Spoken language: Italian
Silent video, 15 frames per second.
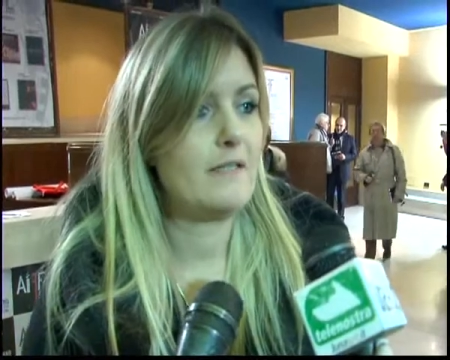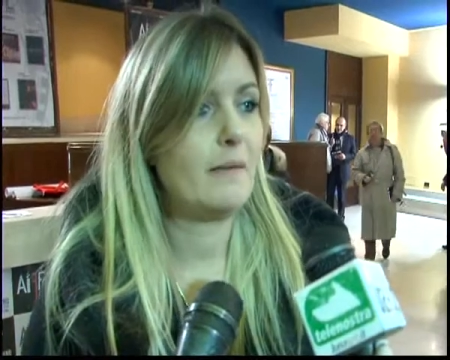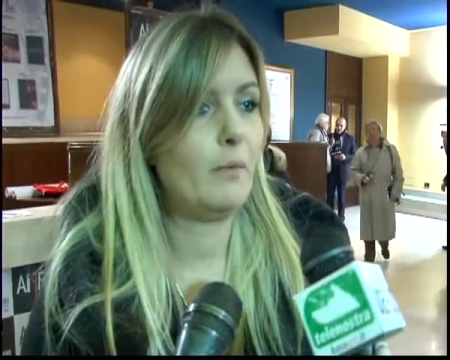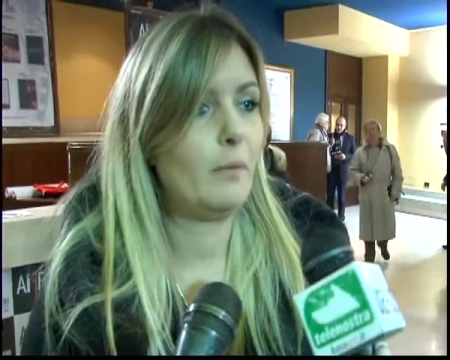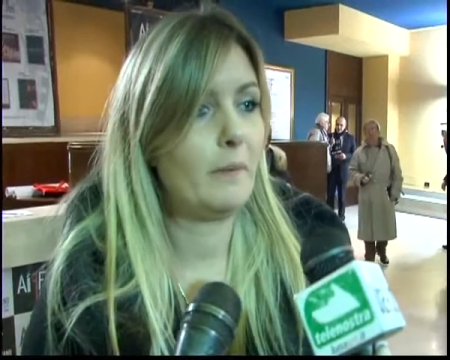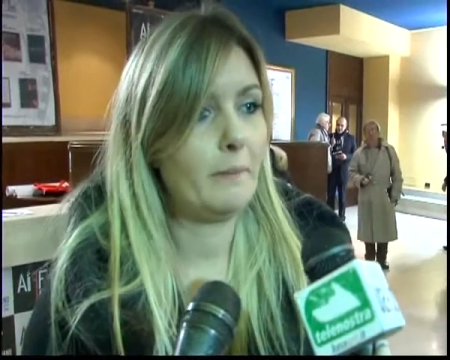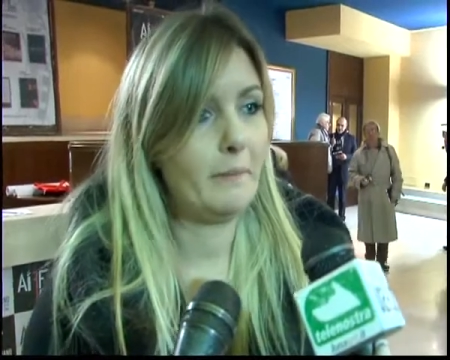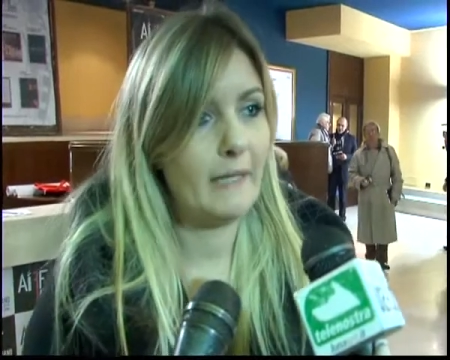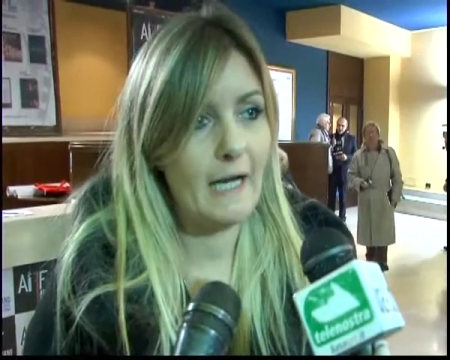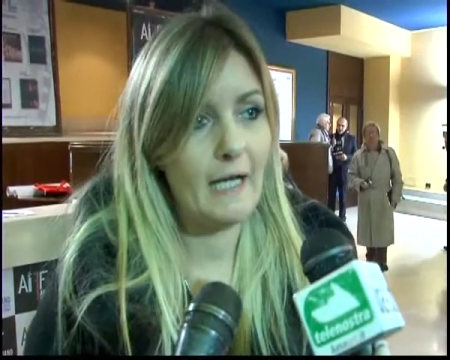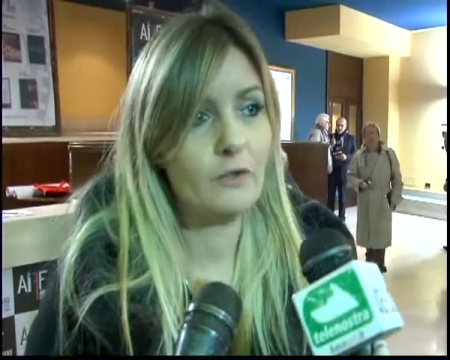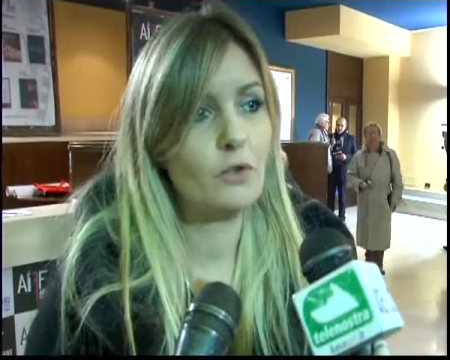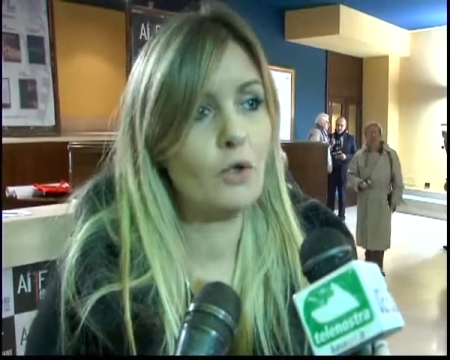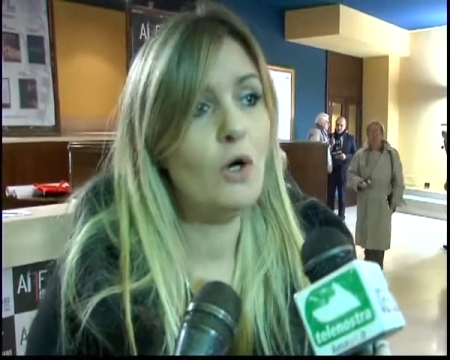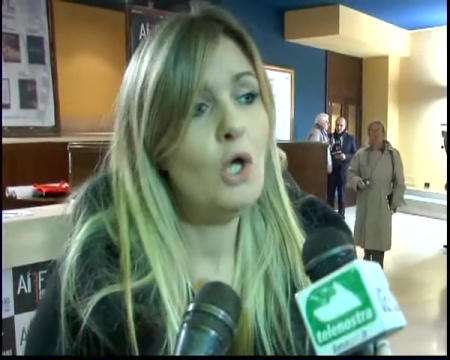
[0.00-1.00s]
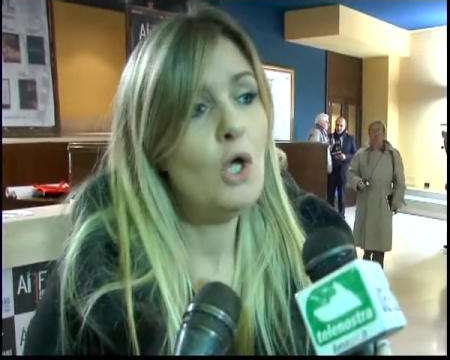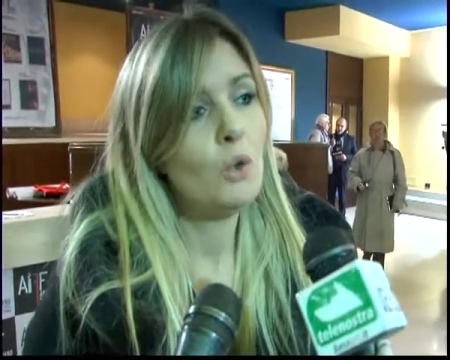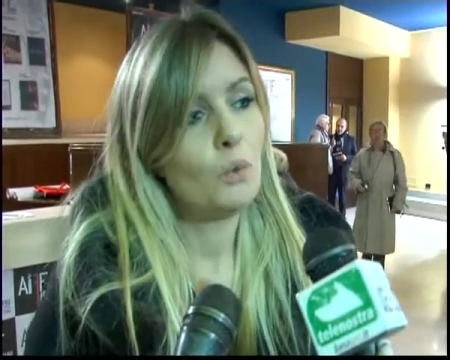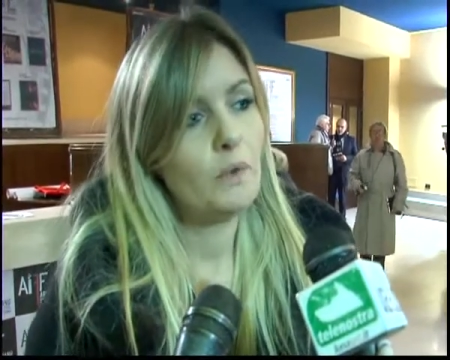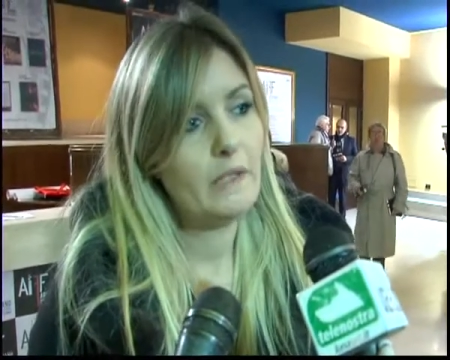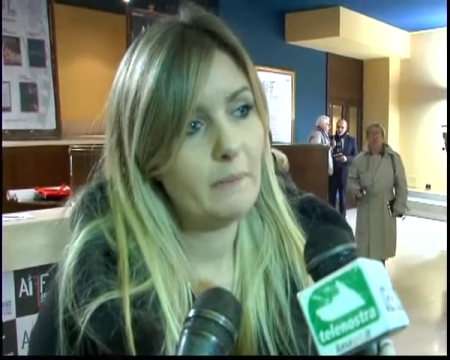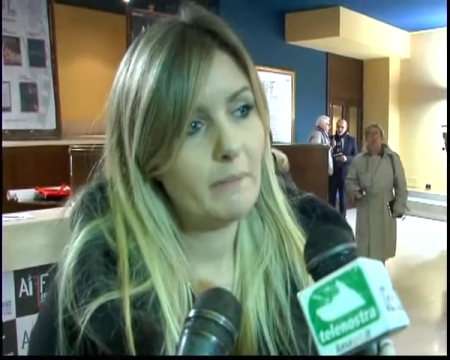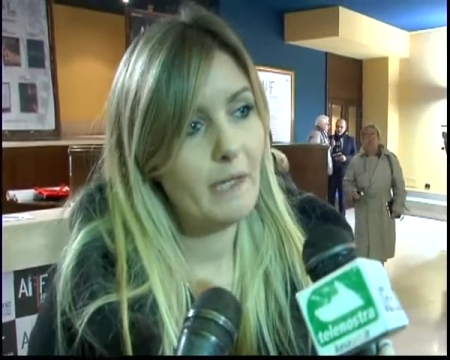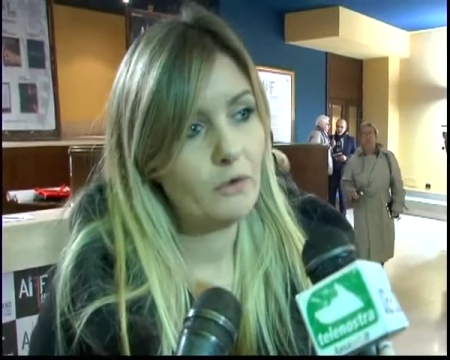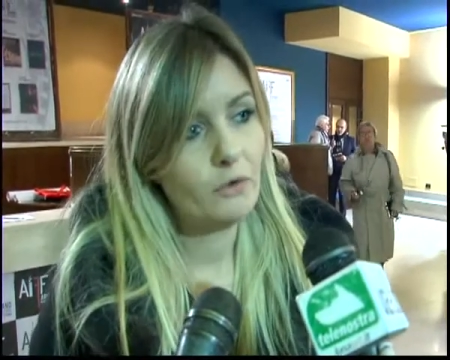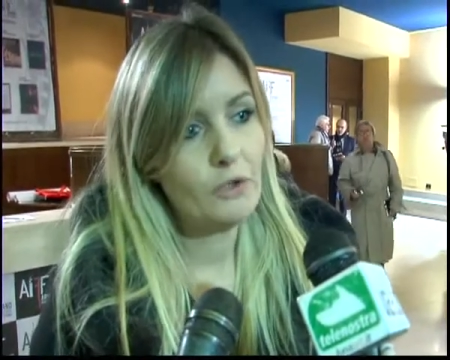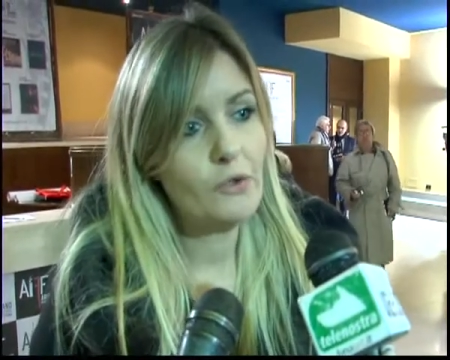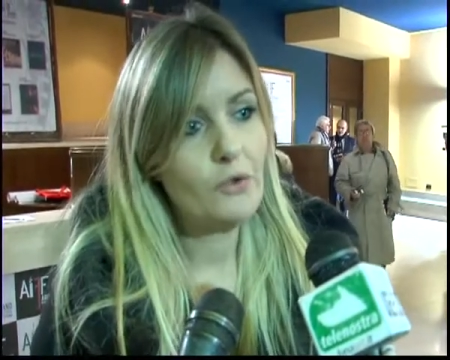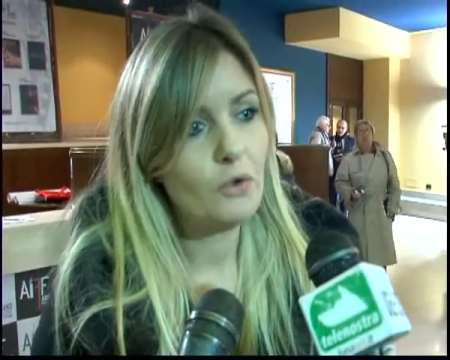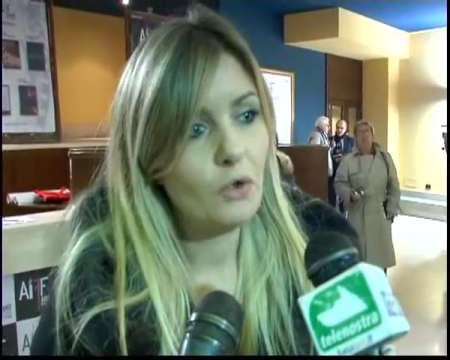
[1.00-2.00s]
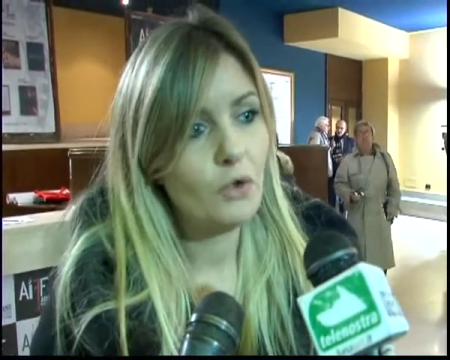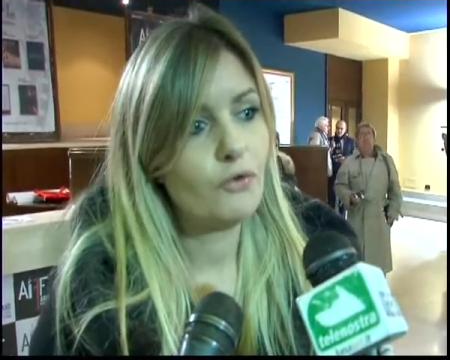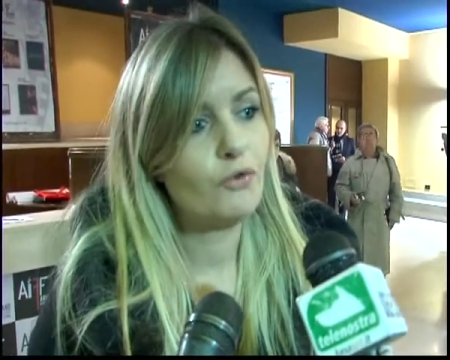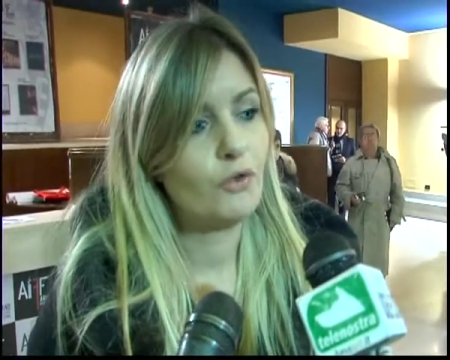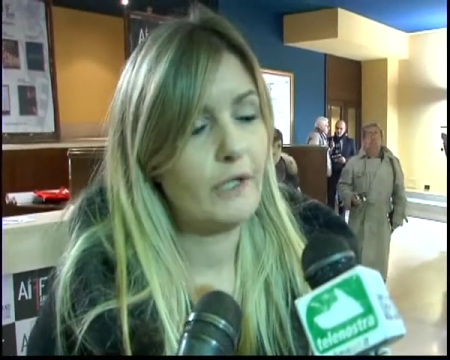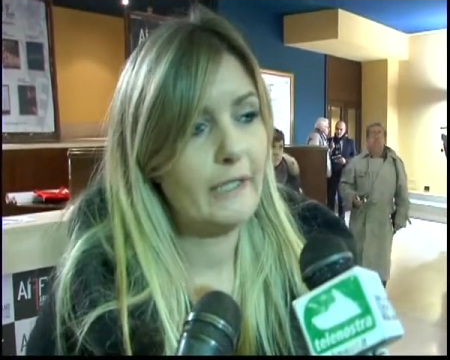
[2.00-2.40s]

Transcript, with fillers: stiamo preparando quindi il bando di concorso